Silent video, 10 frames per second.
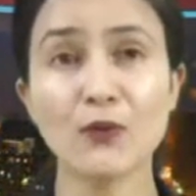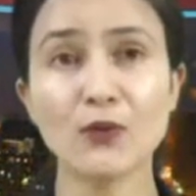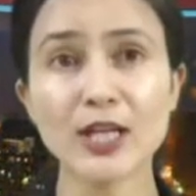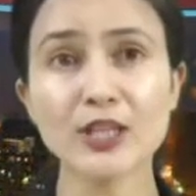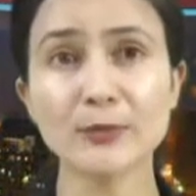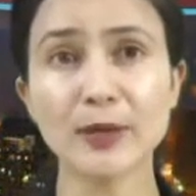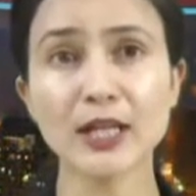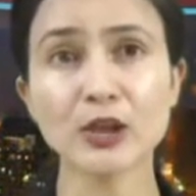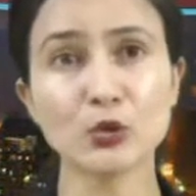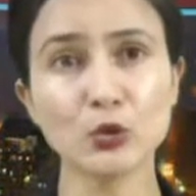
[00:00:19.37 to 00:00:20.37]
वर्ष
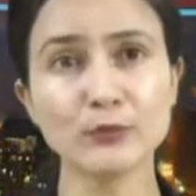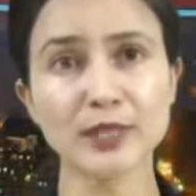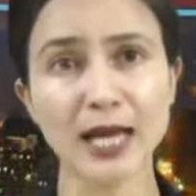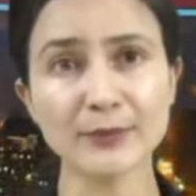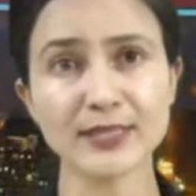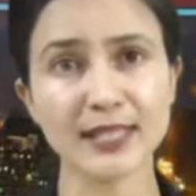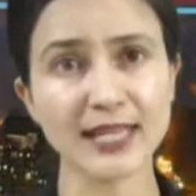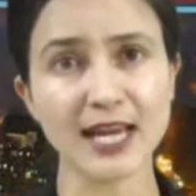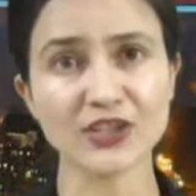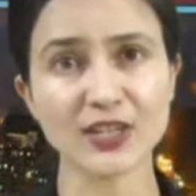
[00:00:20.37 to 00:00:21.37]
भर धूमधाम से
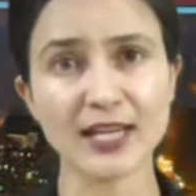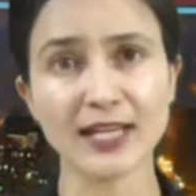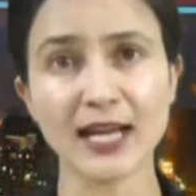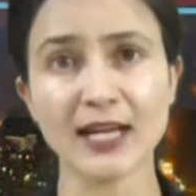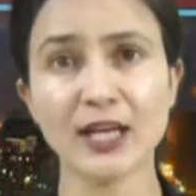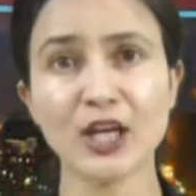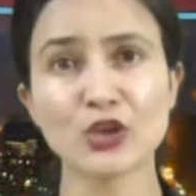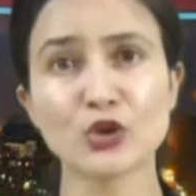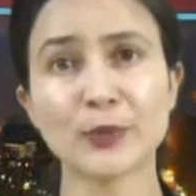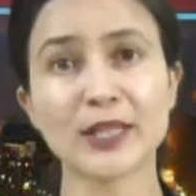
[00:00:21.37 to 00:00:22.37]
किया जाएगा
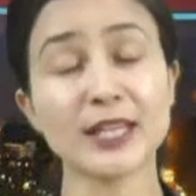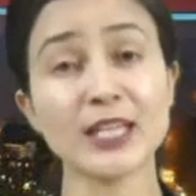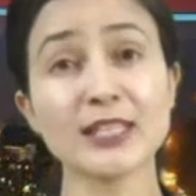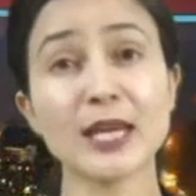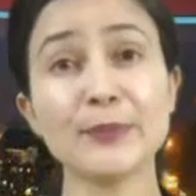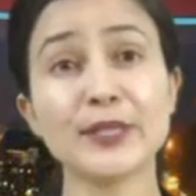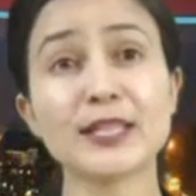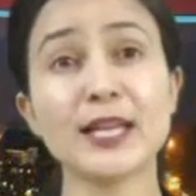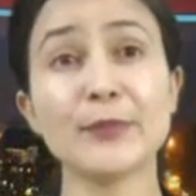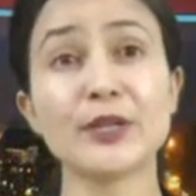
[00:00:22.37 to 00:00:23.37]
जो प्रदेश के
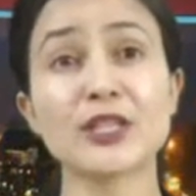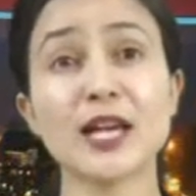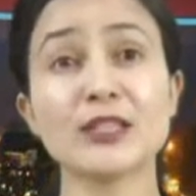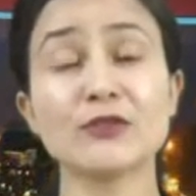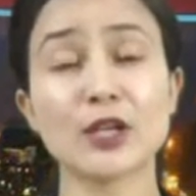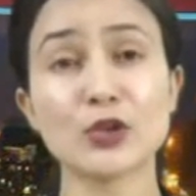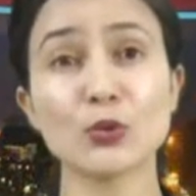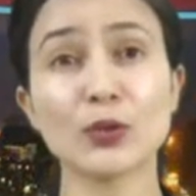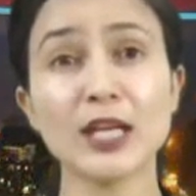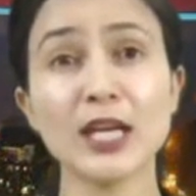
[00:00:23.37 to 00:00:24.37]
पिछले पचास वर्षों
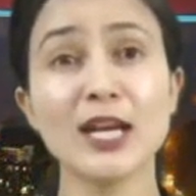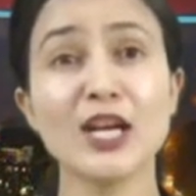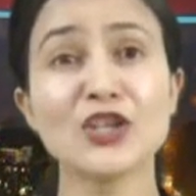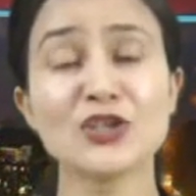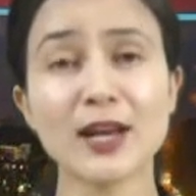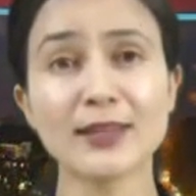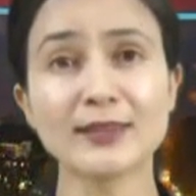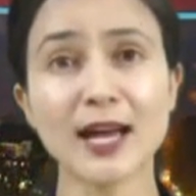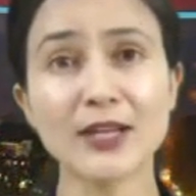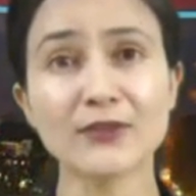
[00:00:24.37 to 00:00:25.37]
की
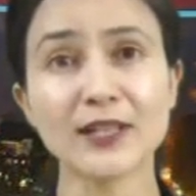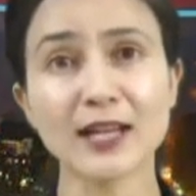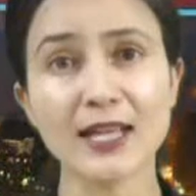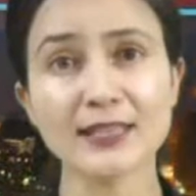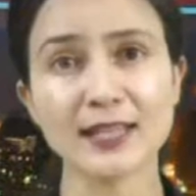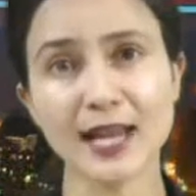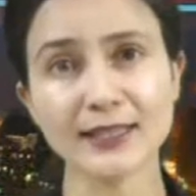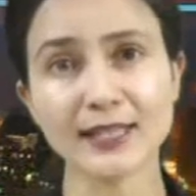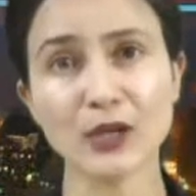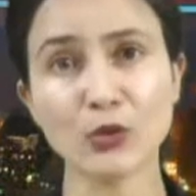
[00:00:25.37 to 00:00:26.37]
शानदार विकास
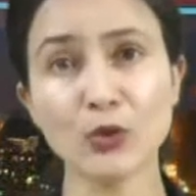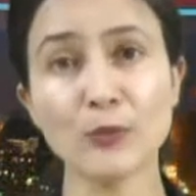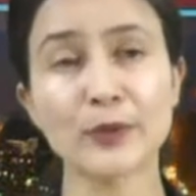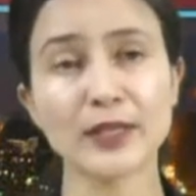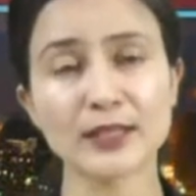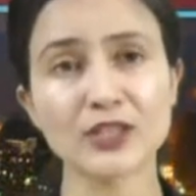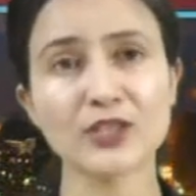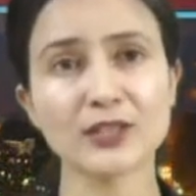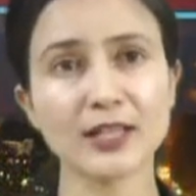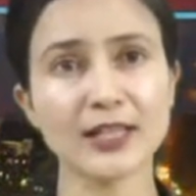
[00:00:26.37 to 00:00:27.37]
यात्रा को
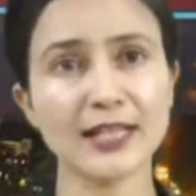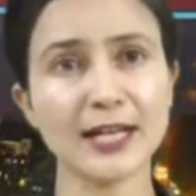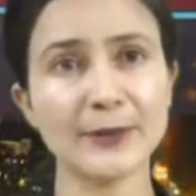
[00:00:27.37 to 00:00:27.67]
प्रदर्शित करेगा